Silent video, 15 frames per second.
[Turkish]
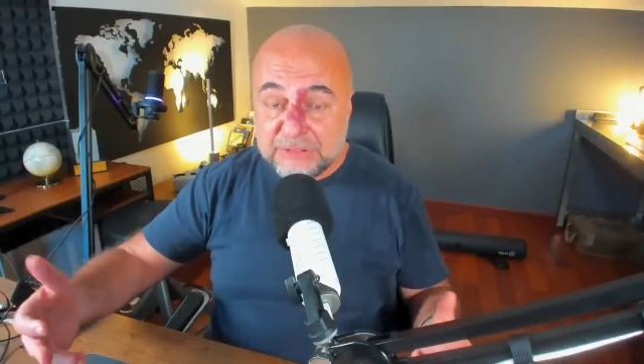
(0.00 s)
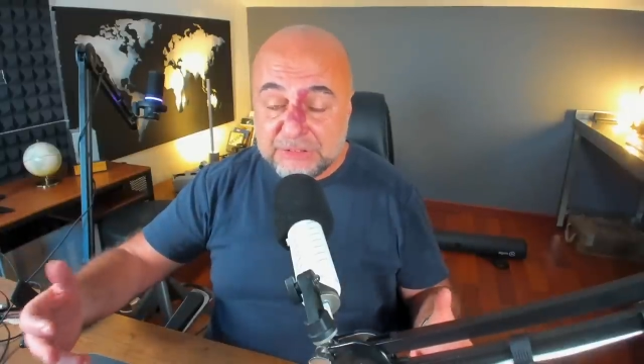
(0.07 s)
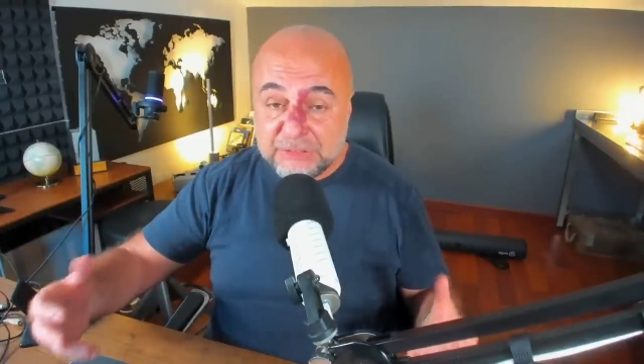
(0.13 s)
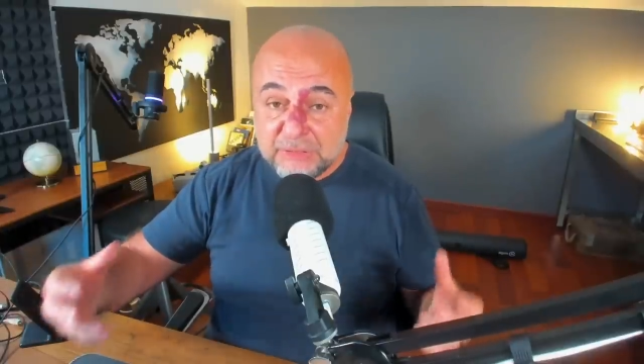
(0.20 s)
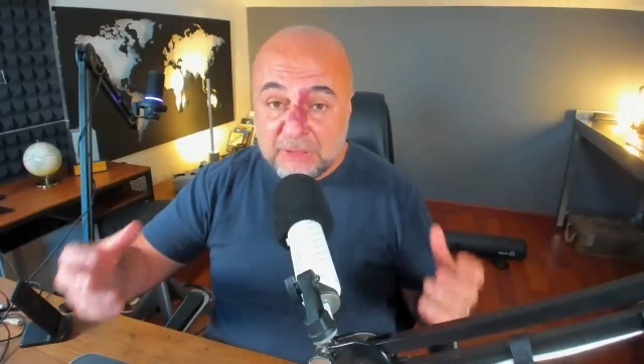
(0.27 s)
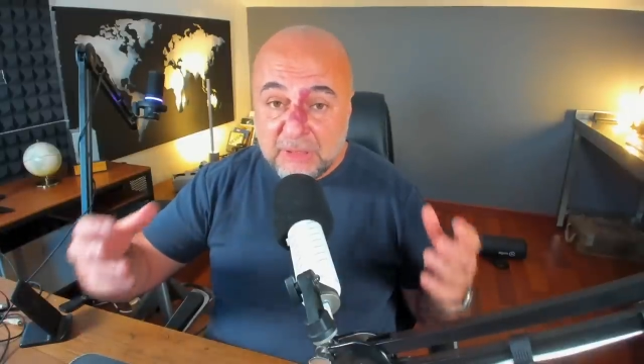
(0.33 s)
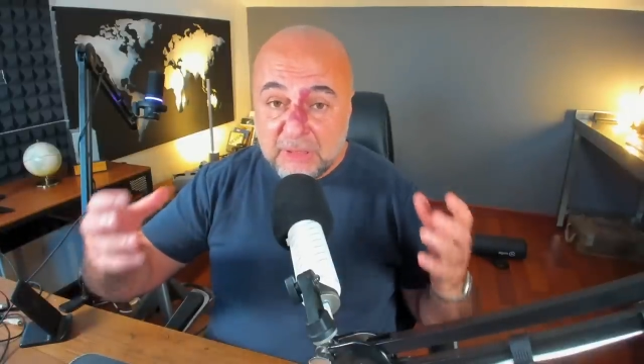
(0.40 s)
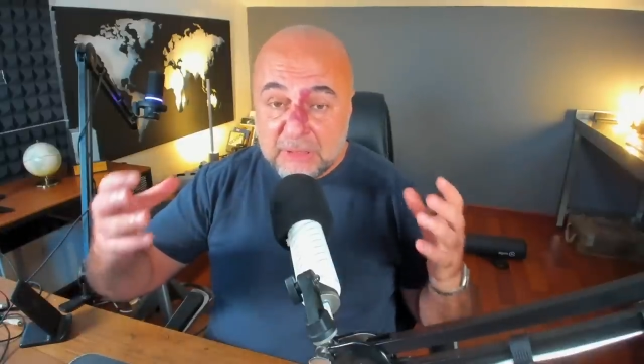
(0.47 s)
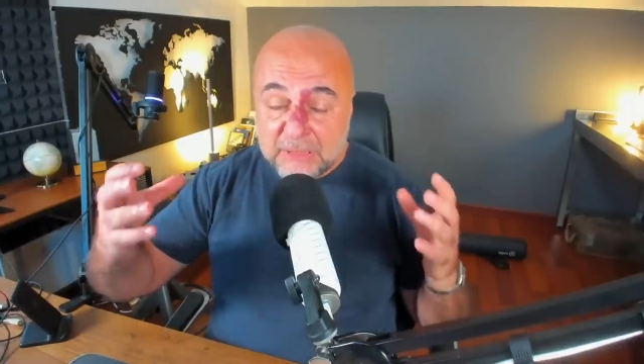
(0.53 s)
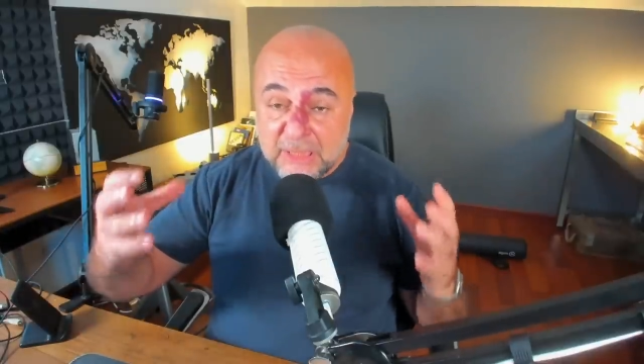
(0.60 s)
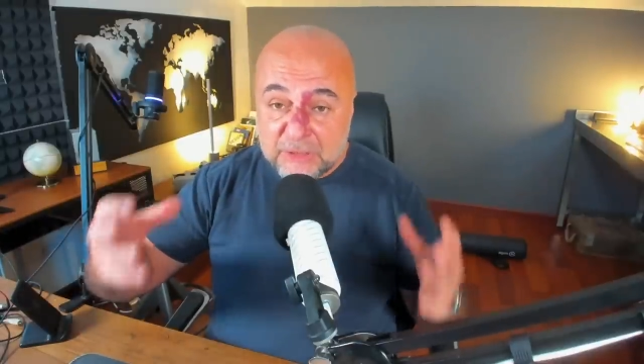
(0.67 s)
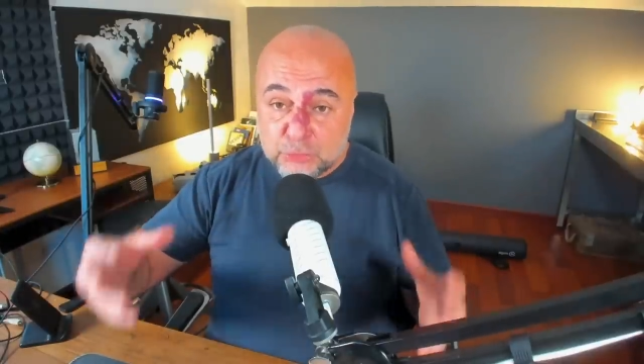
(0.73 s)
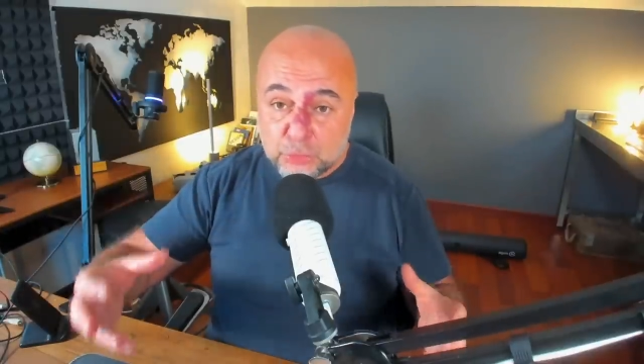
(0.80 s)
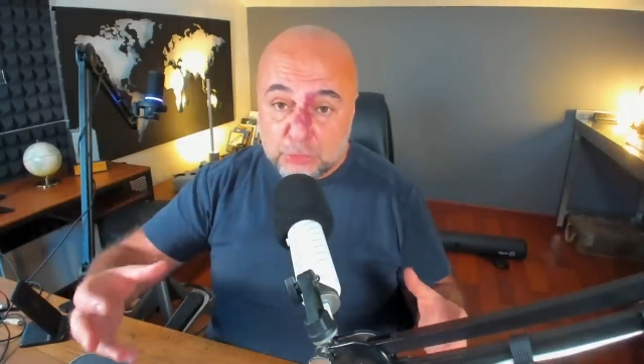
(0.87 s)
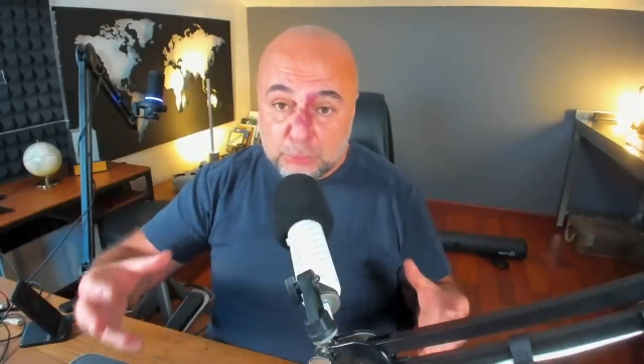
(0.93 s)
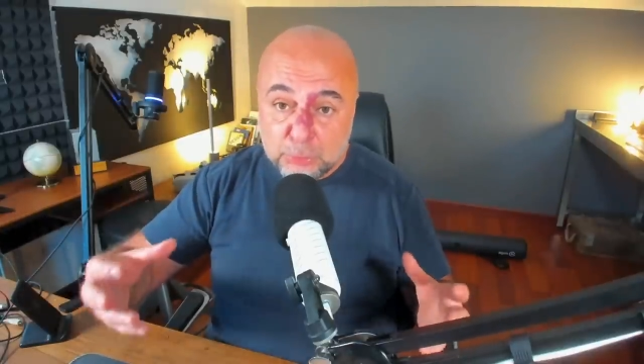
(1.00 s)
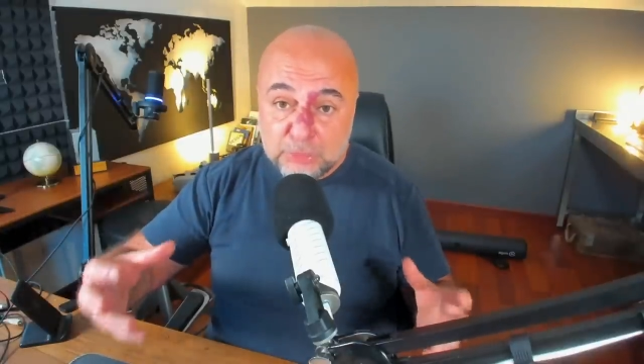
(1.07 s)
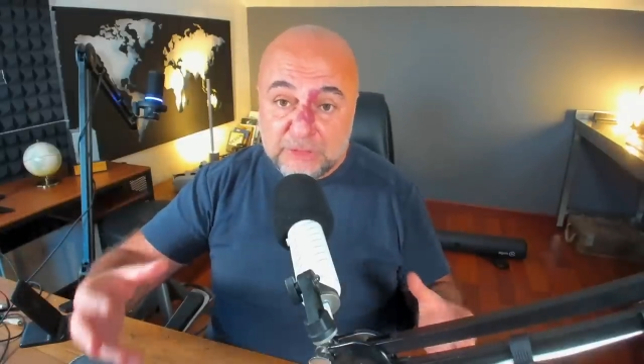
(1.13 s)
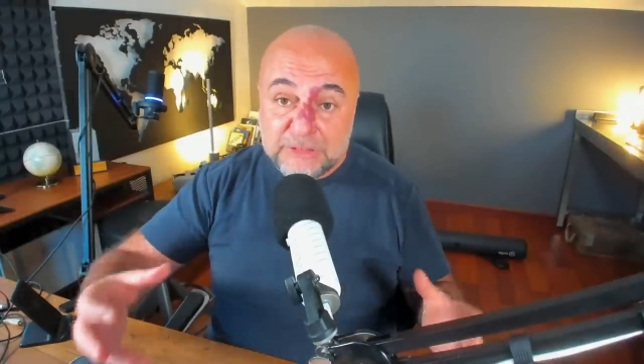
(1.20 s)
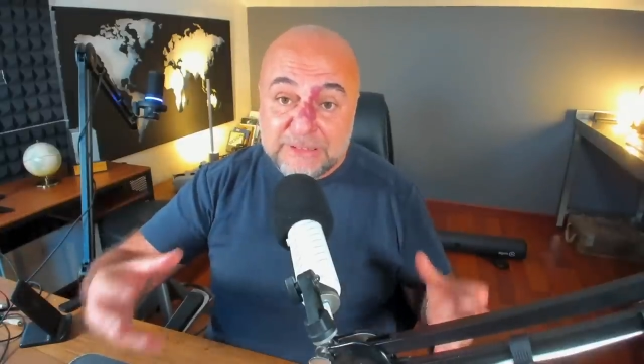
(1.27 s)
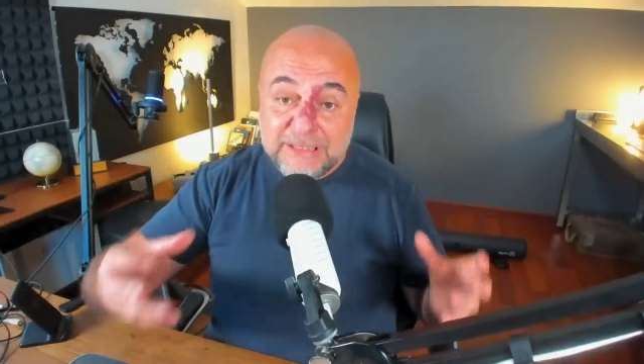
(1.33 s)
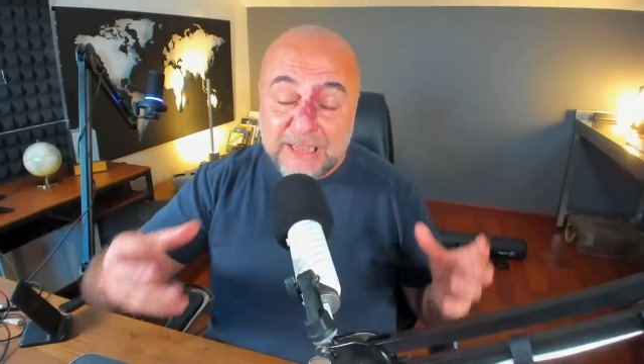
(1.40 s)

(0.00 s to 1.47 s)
için. Daha sonra bunları